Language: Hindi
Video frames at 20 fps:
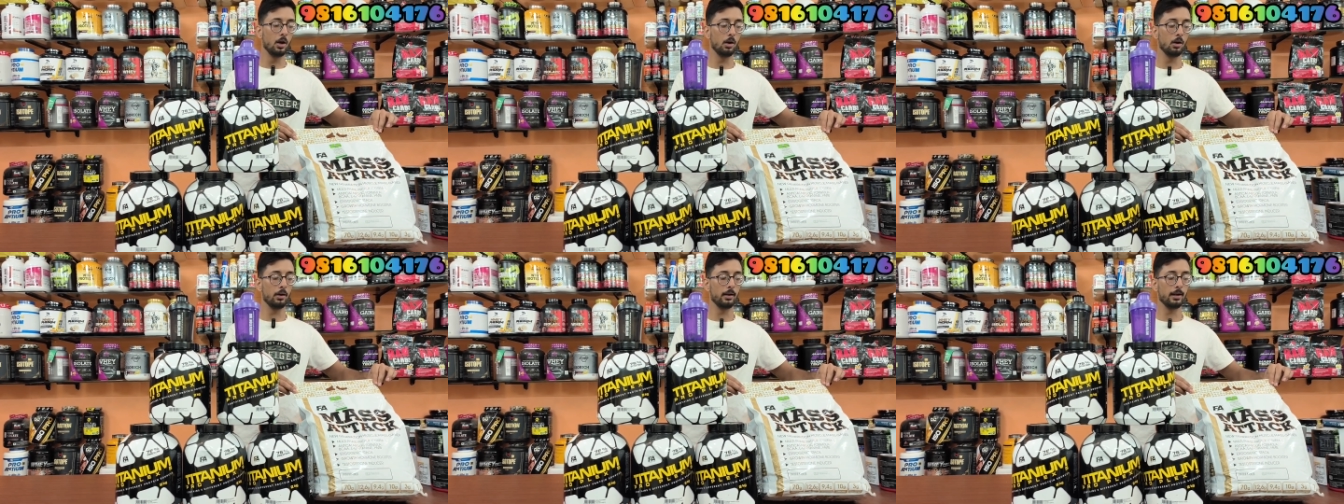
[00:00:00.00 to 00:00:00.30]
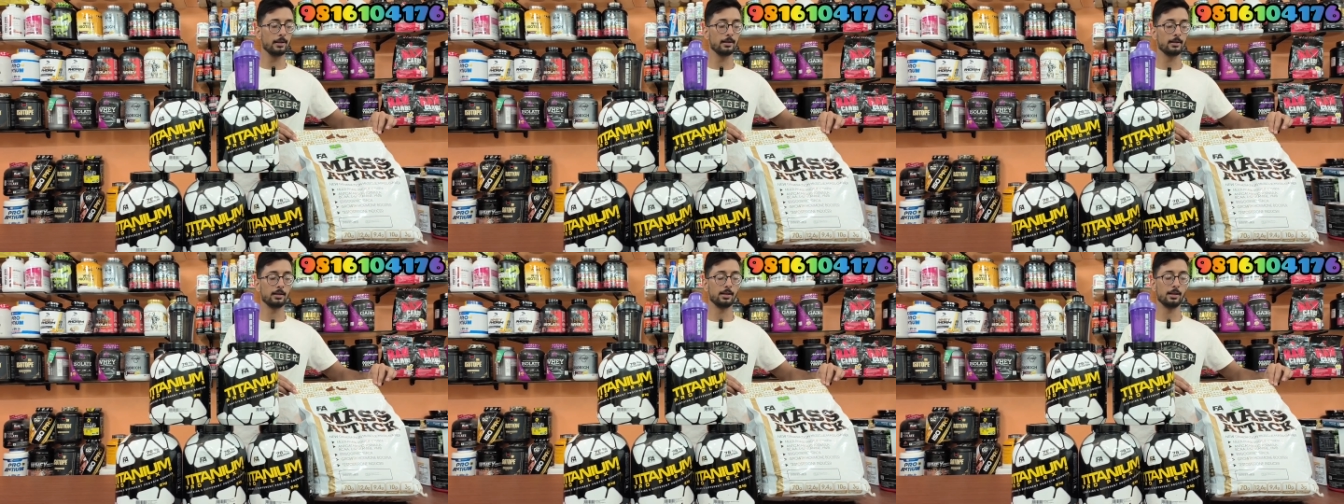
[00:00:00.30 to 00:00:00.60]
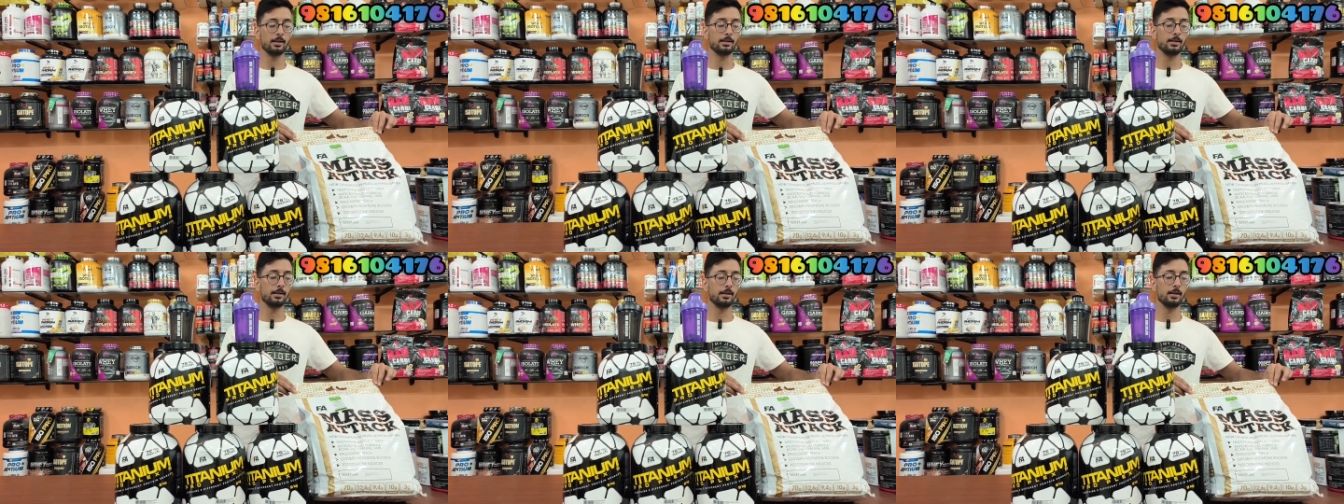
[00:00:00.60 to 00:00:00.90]
और
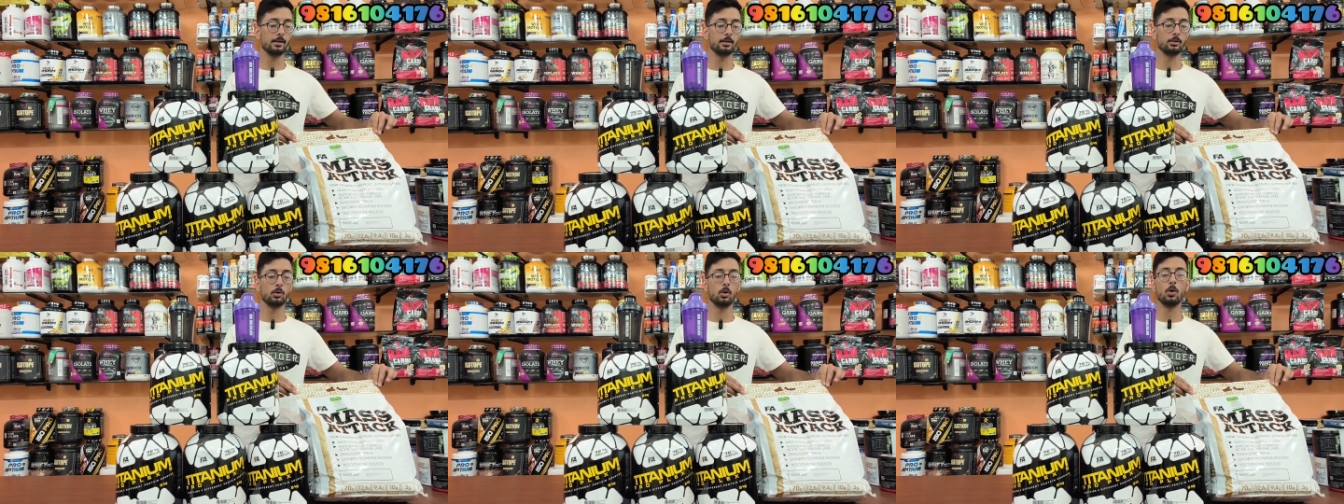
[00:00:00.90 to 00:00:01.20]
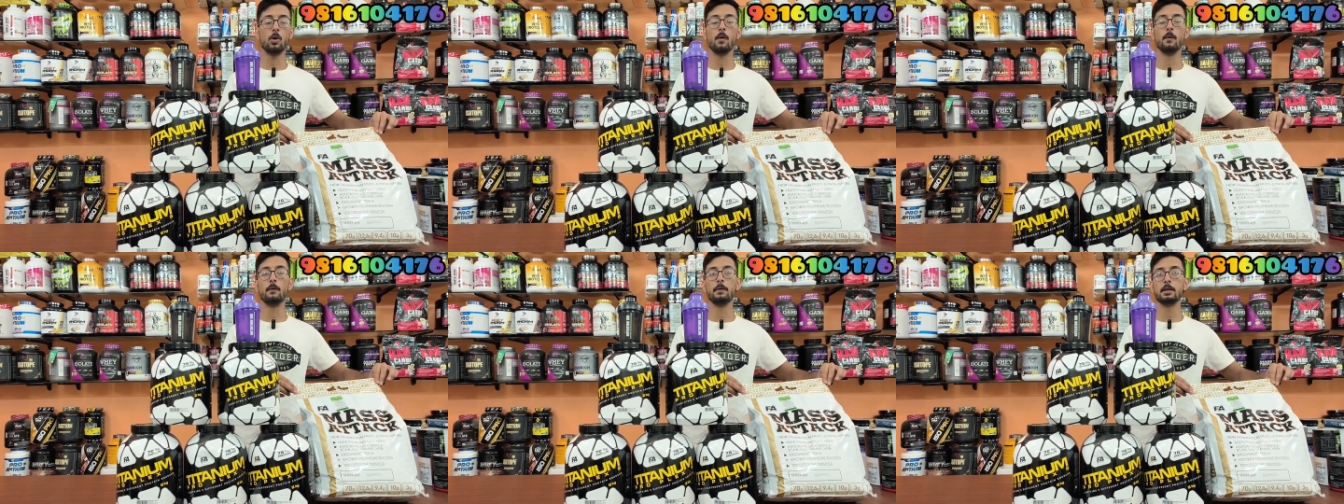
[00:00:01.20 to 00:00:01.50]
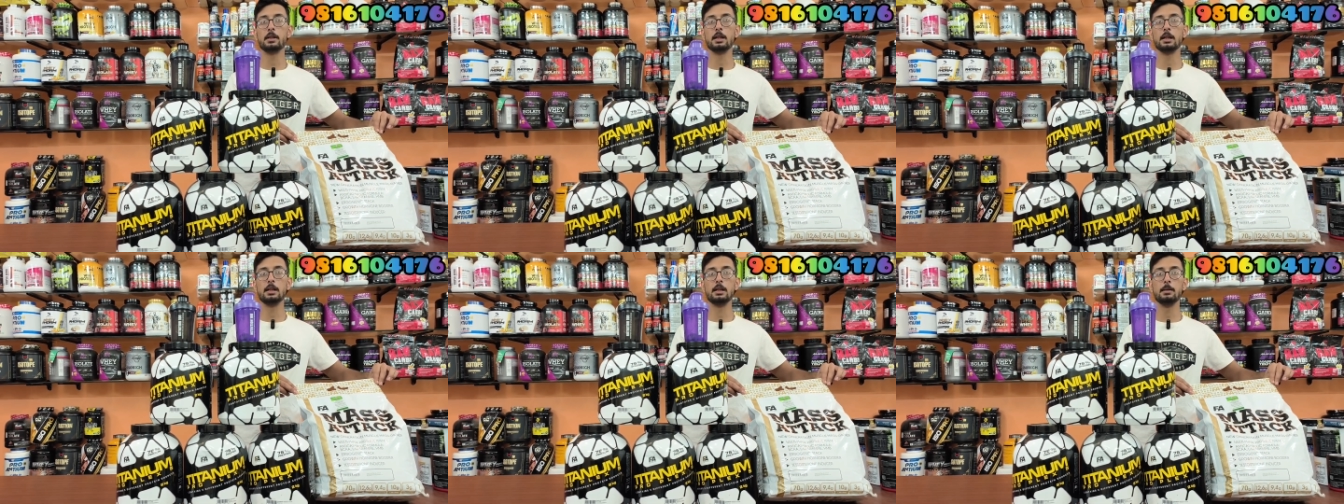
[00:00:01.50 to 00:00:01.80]
एस इसको
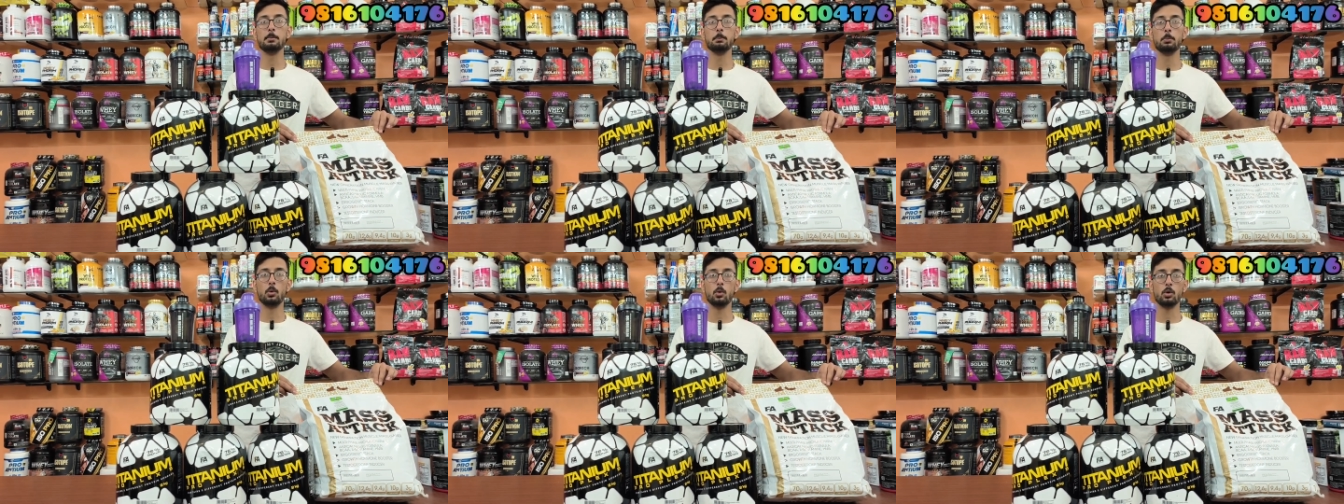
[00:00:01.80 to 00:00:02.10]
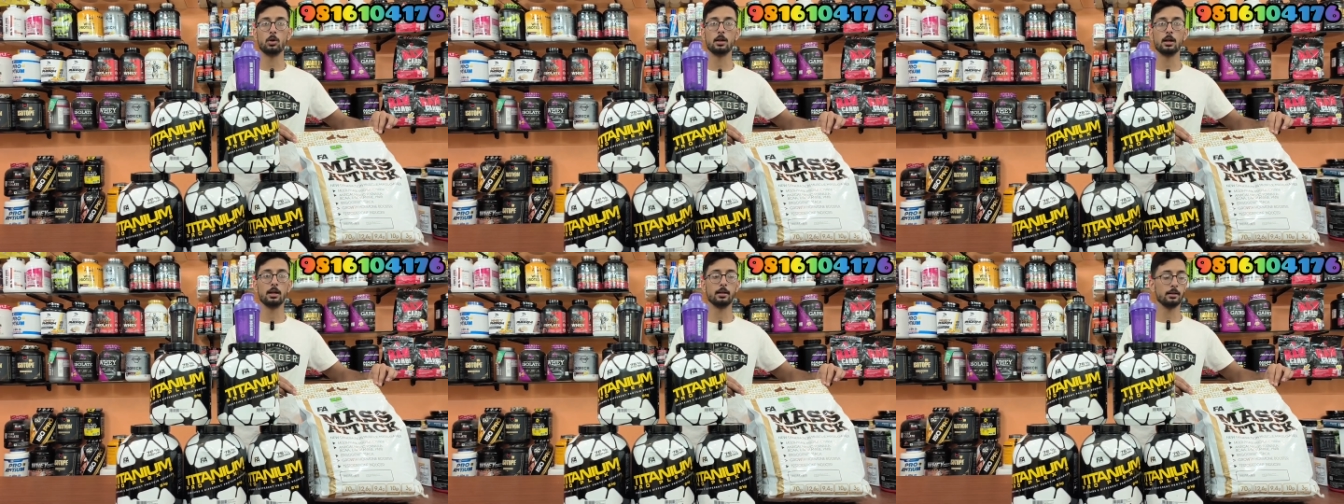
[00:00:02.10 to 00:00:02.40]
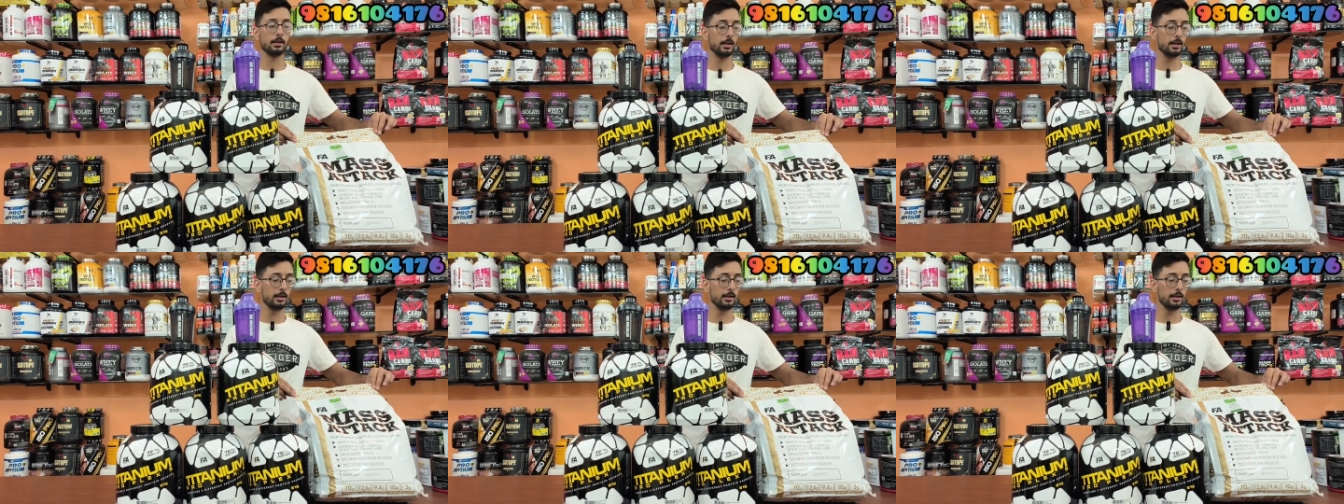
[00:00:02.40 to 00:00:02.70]
ऑफिशियली इम्पोर्ट
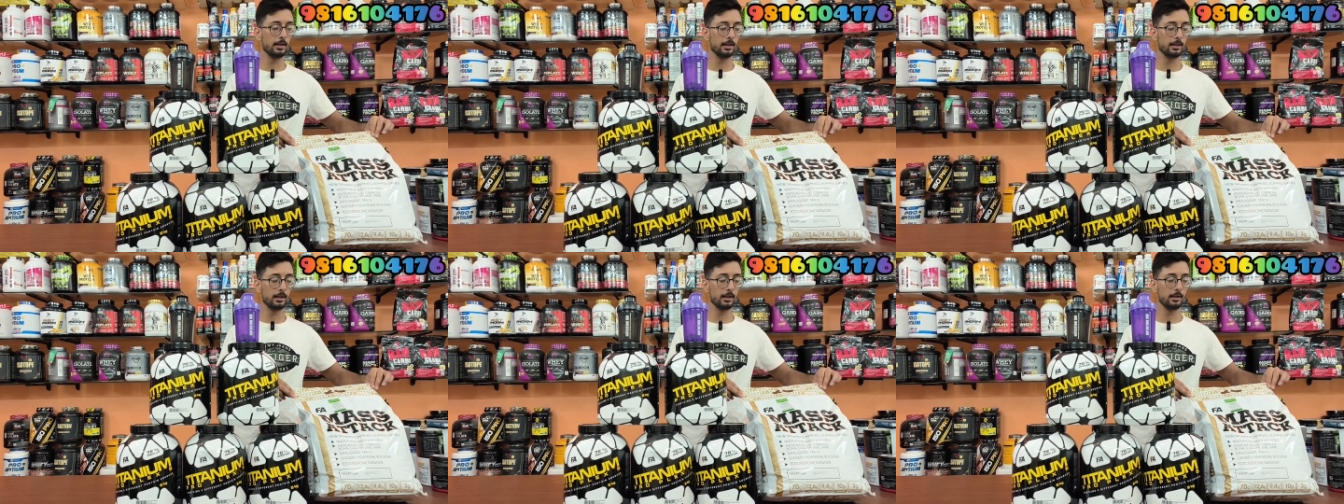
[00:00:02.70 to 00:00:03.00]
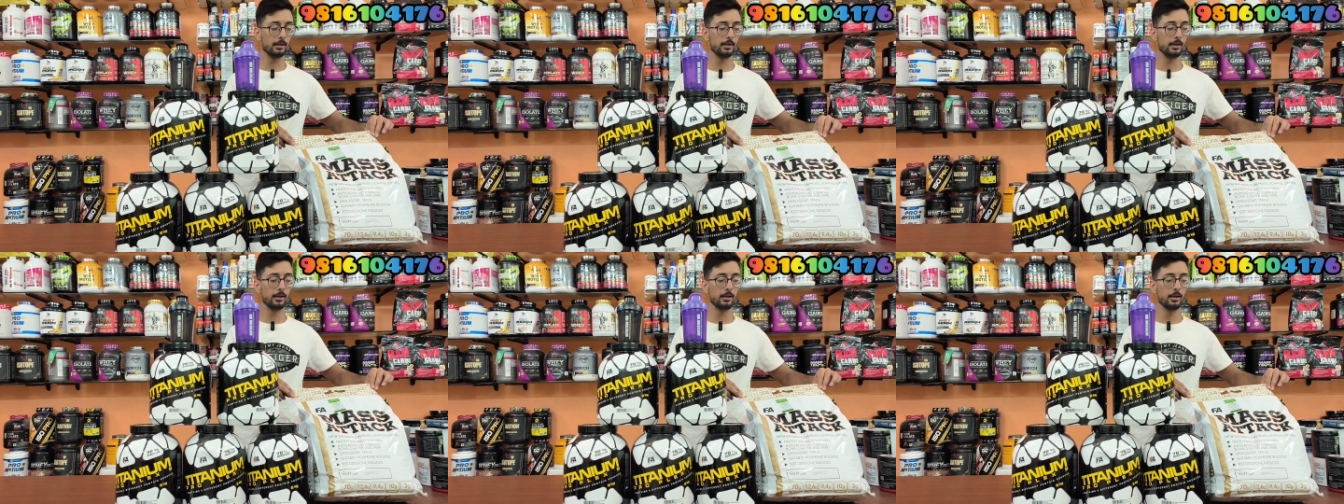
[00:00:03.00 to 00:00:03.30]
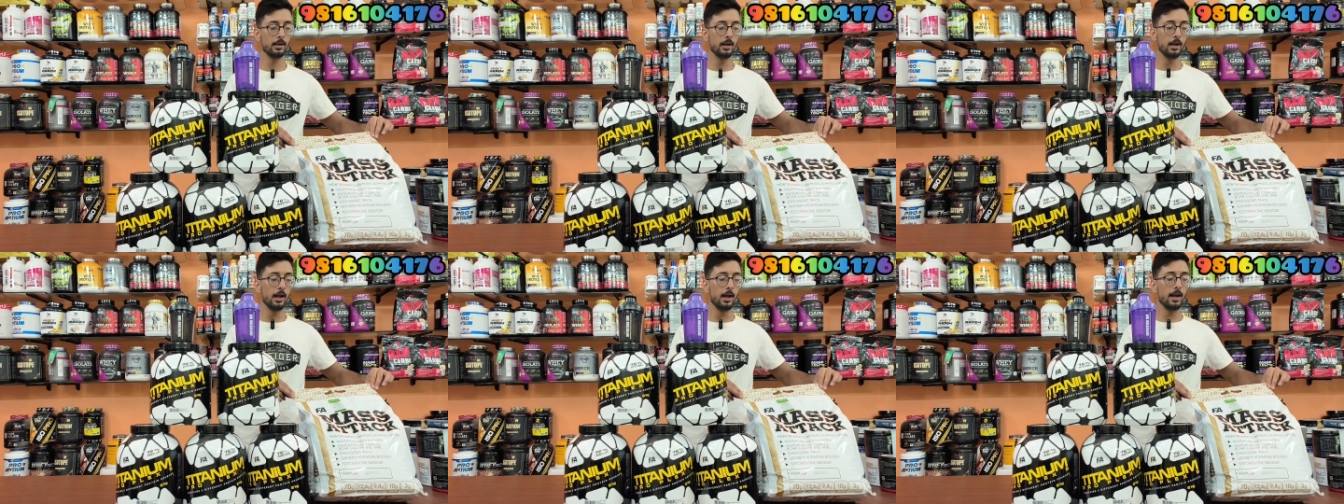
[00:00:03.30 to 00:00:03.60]
करता है इंडिया के अंदर